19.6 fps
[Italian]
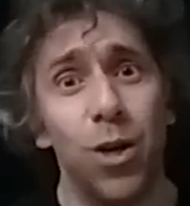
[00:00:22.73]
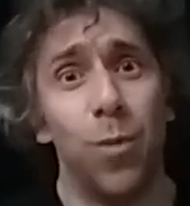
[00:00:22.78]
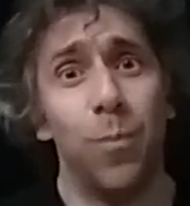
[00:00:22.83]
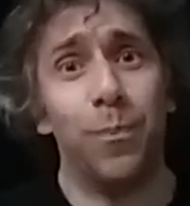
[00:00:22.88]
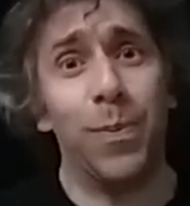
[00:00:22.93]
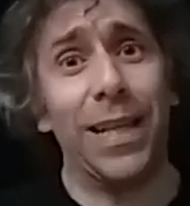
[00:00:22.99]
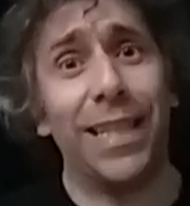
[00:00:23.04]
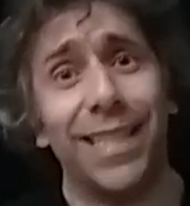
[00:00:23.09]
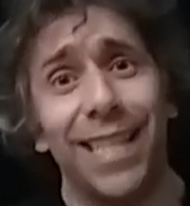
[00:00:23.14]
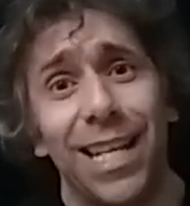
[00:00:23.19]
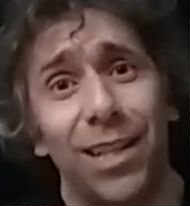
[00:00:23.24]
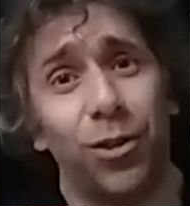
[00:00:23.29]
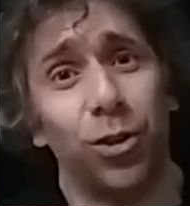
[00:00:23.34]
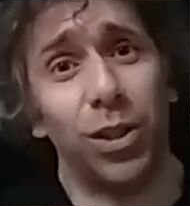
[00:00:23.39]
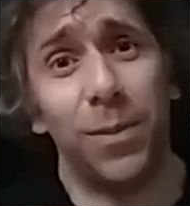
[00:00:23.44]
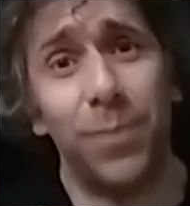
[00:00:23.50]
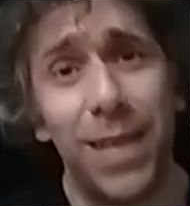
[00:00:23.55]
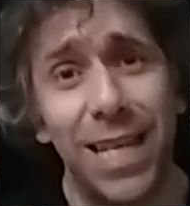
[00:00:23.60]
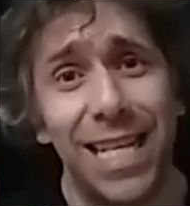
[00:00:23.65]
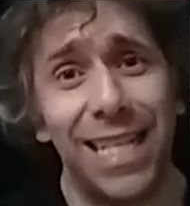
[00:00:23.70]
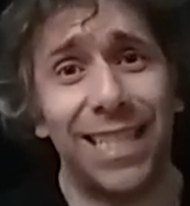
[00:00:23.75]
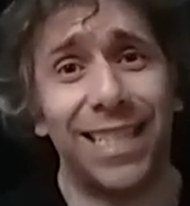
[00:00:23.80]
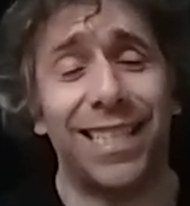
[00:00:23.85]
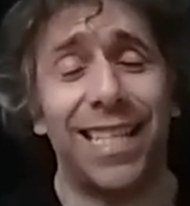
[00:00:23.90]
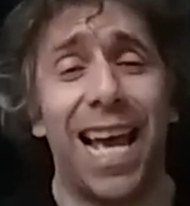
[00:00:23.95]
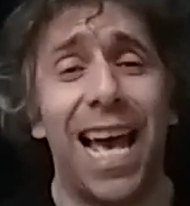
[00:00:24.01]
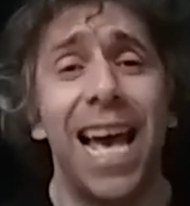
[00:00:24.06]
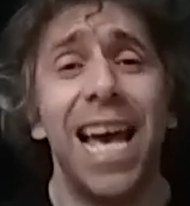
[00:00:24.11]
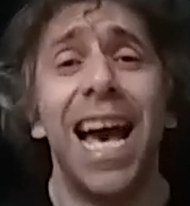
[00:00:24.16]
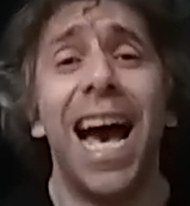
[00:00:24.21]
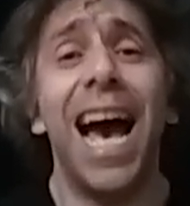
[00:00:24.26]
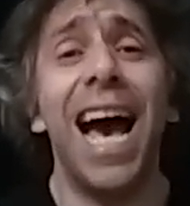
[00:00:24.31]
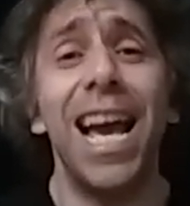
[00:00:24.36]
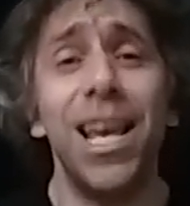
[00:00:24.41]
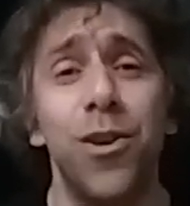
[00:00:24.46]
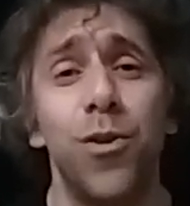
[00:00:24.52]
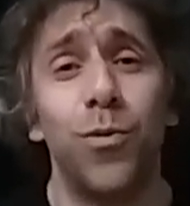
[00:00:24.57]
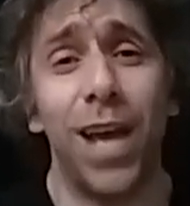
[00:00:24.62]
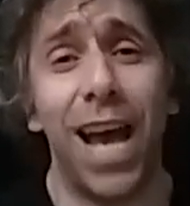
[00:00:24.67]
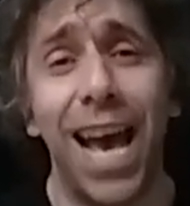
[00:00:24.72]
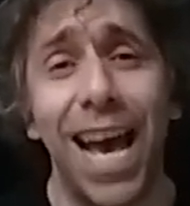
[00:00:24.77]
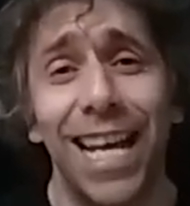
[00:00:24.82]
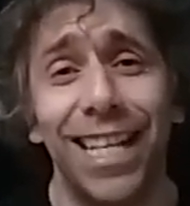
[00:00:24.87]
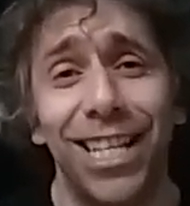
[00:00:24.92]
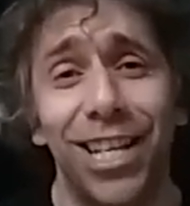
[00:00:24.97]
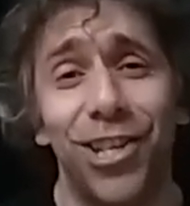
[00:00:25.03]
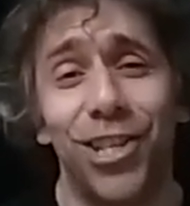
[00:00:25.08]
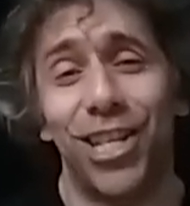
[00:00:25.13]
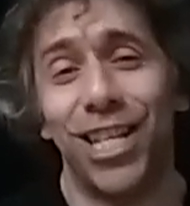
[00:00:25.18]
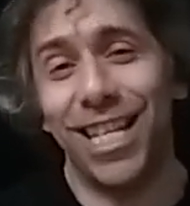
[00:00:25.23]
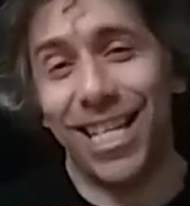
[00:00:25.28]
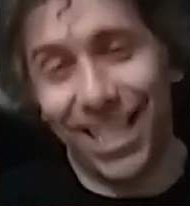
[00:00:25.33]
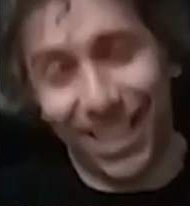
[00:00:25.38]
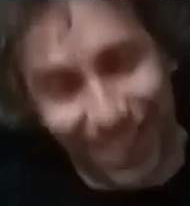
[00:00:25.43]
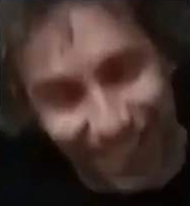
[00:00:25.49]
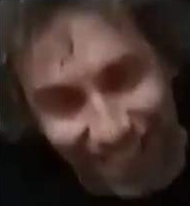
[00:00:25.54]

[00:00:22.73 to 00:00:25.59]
un pezzetto di pizza! Aiutateci!